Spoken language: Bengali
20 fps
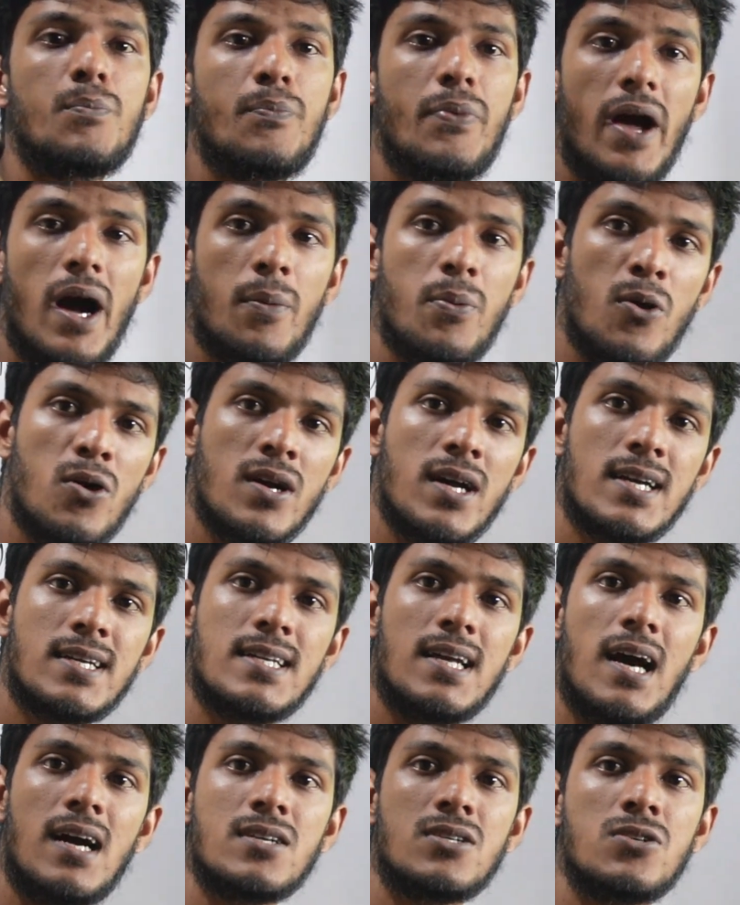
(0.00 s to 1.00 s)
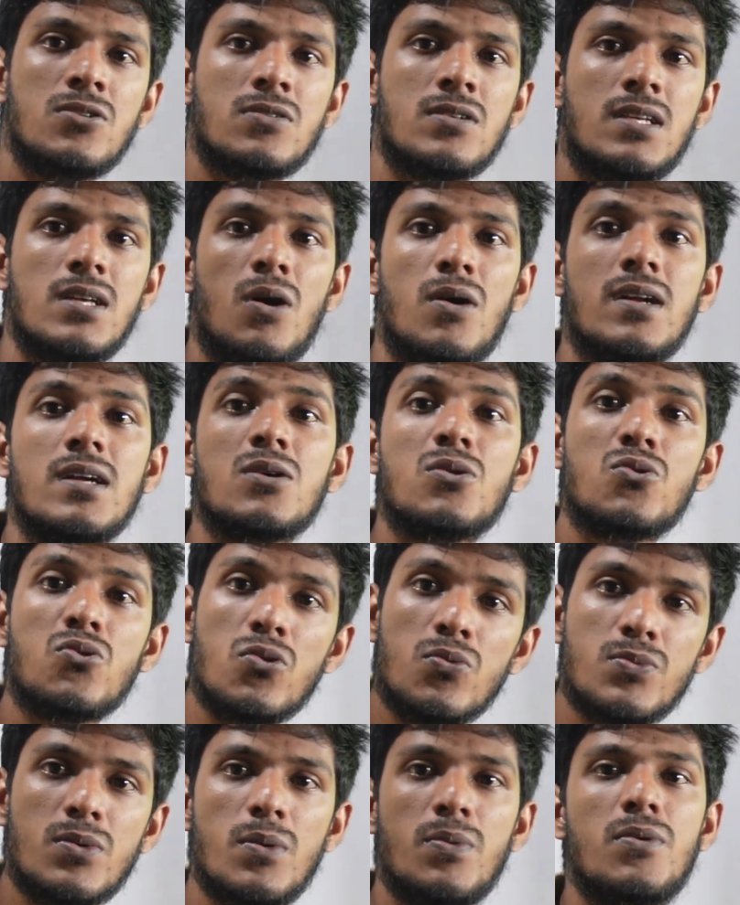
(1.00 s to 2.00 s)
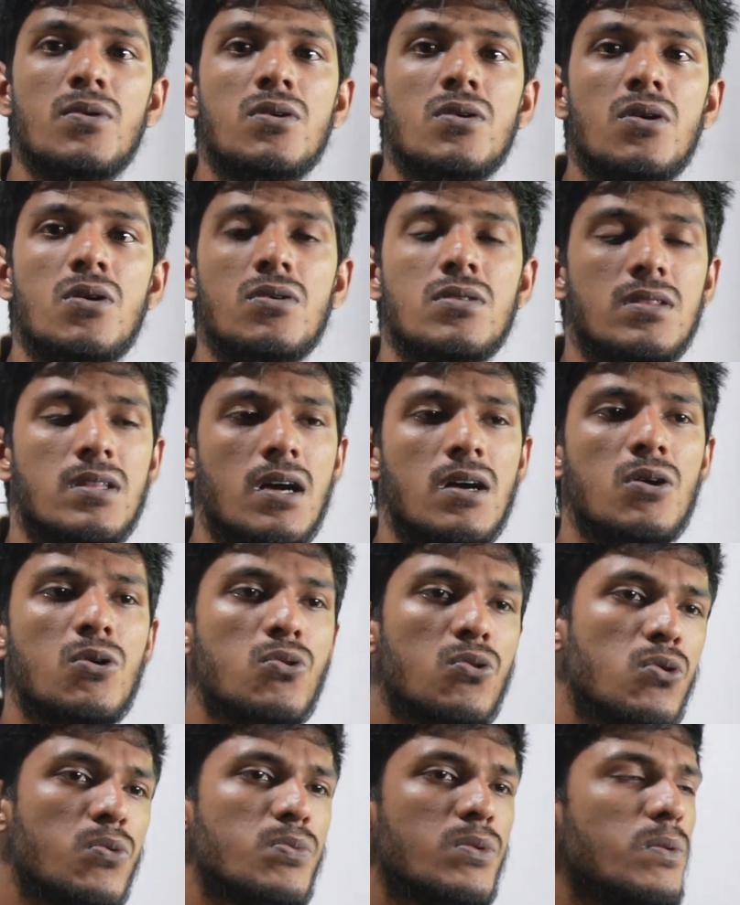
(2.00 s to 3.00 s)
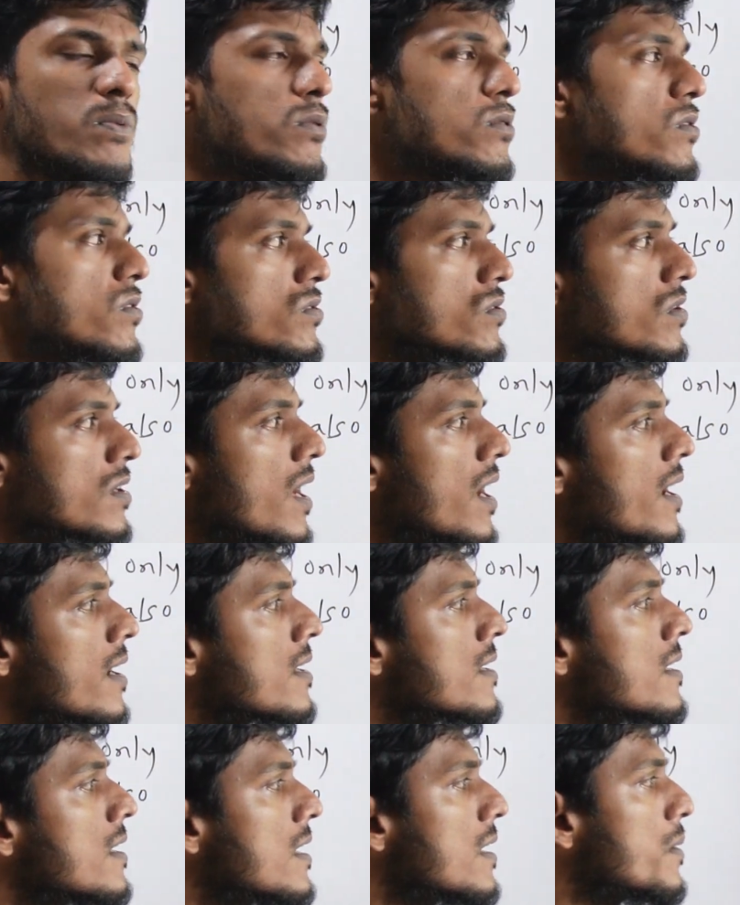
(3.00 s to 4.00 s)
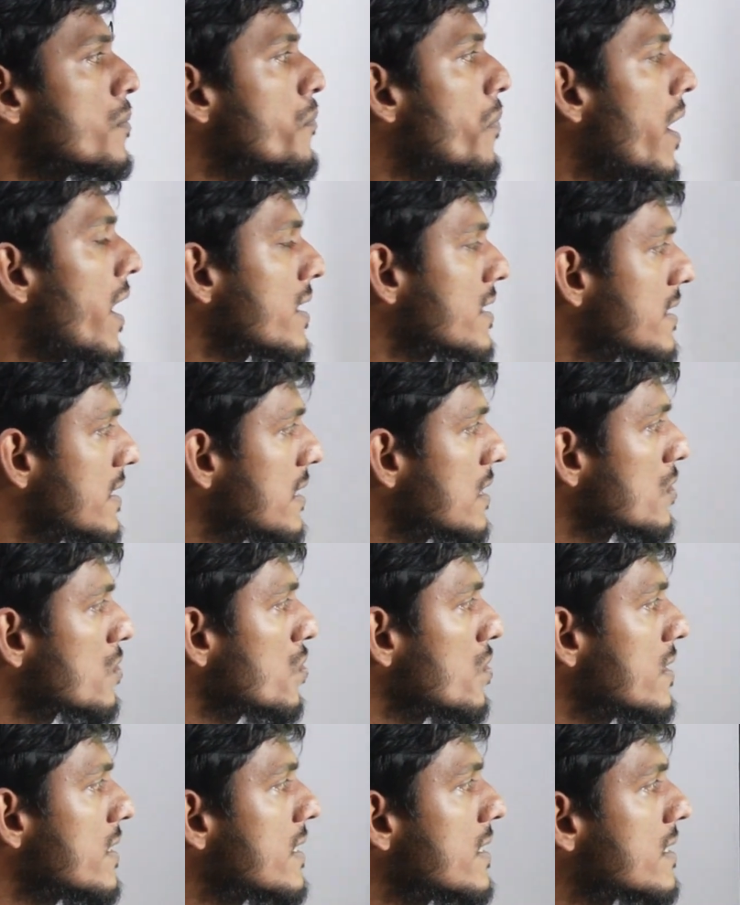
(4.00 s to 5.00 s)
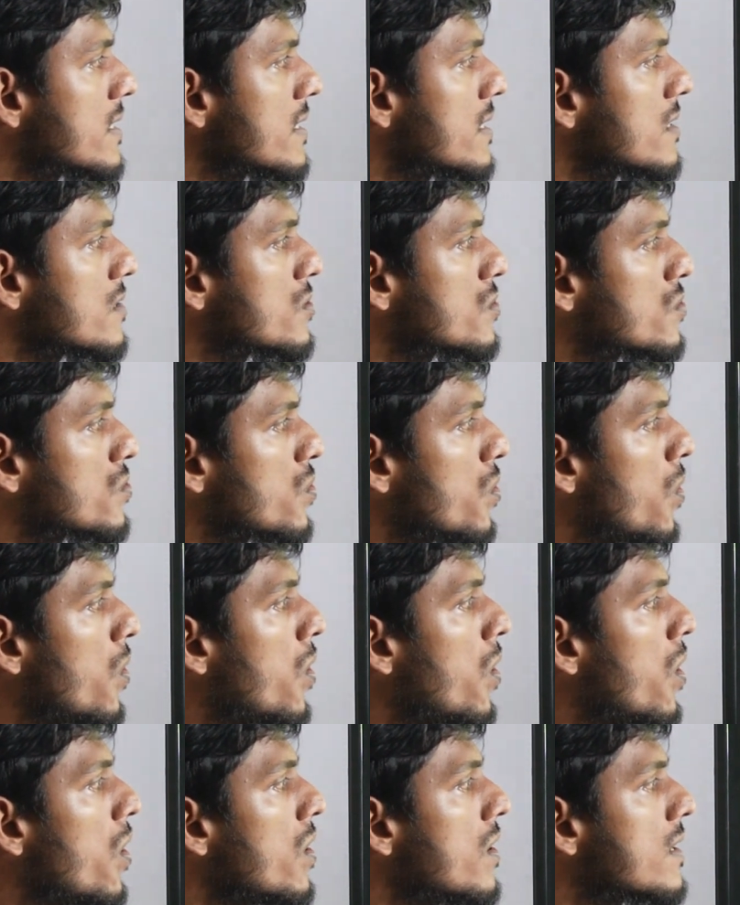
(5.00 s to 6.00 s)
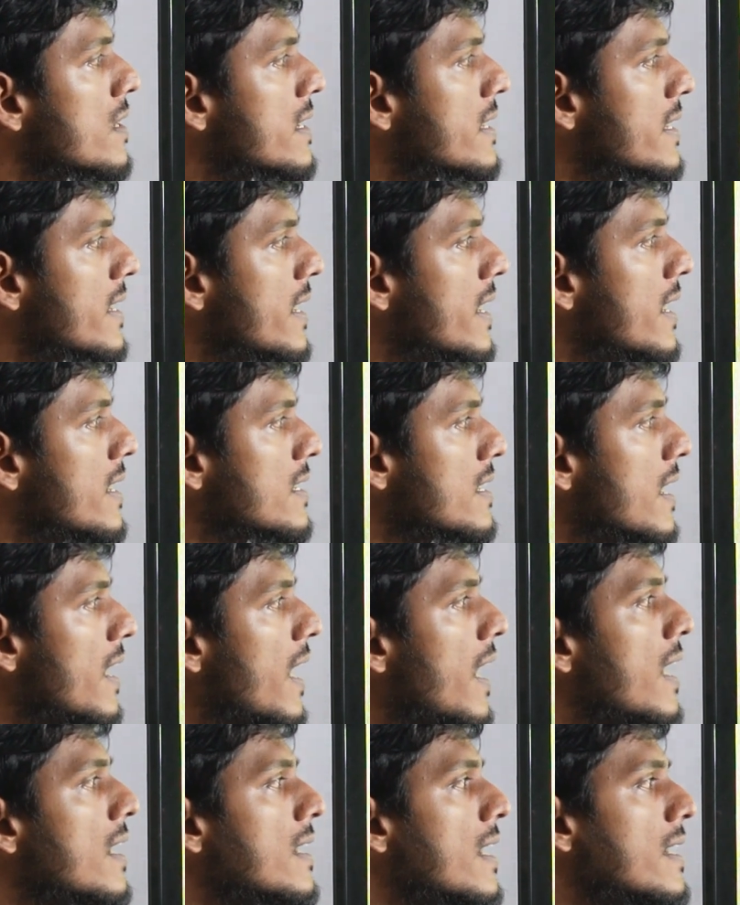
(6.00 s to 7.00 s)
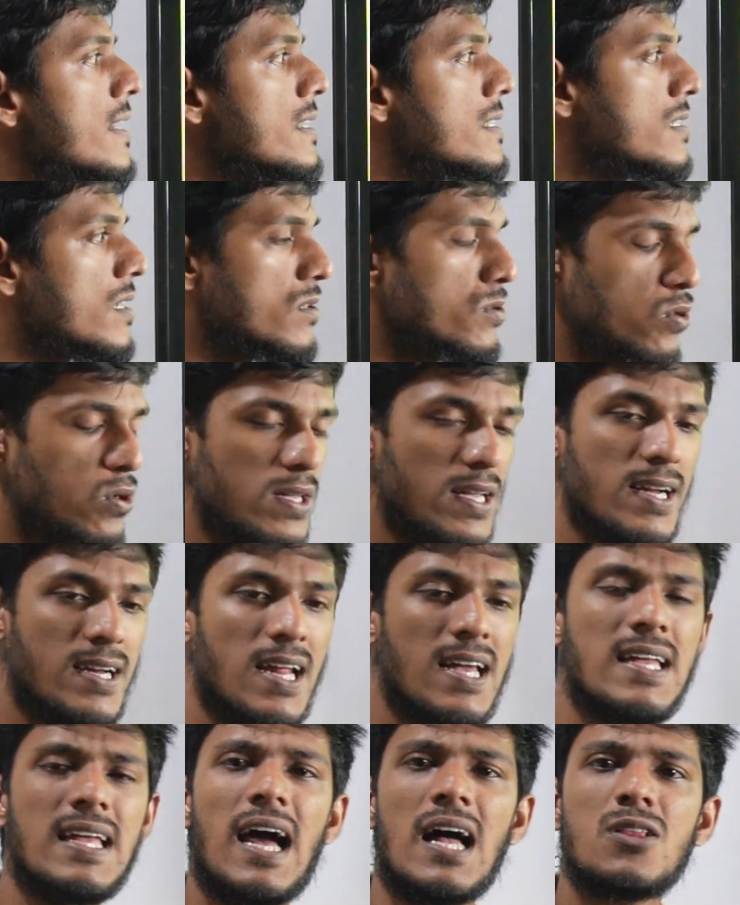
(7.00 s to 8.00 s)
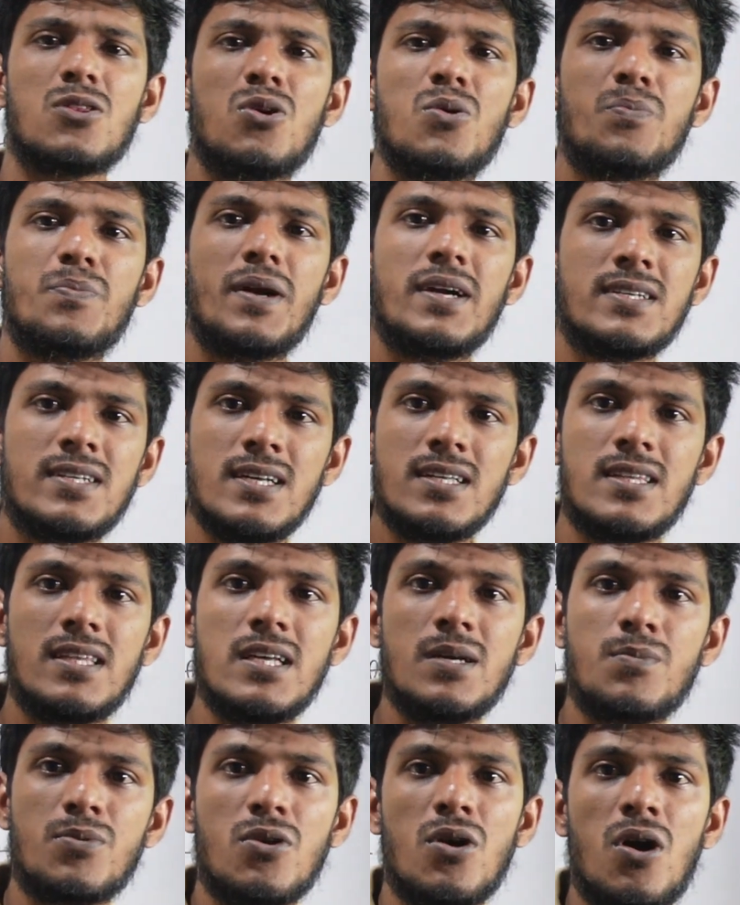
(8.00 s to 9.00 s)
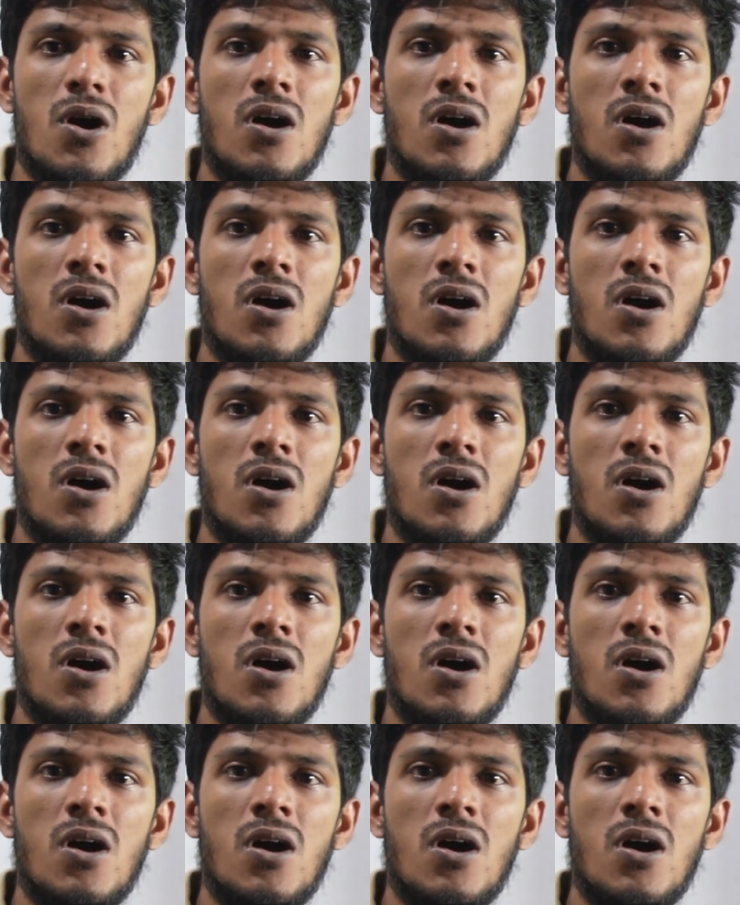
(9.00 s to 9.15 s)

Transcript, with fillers: ব্যাপক একটি আসক্তি অনেক গুরুত্বপূর্ণ দেখো গুরুত্বপূর্ণ তো না বাট কিন্তু ইট ইজ সো গ্রেট অ্যান অ্যাডিকশান তো এটা এত বেশি তীব্র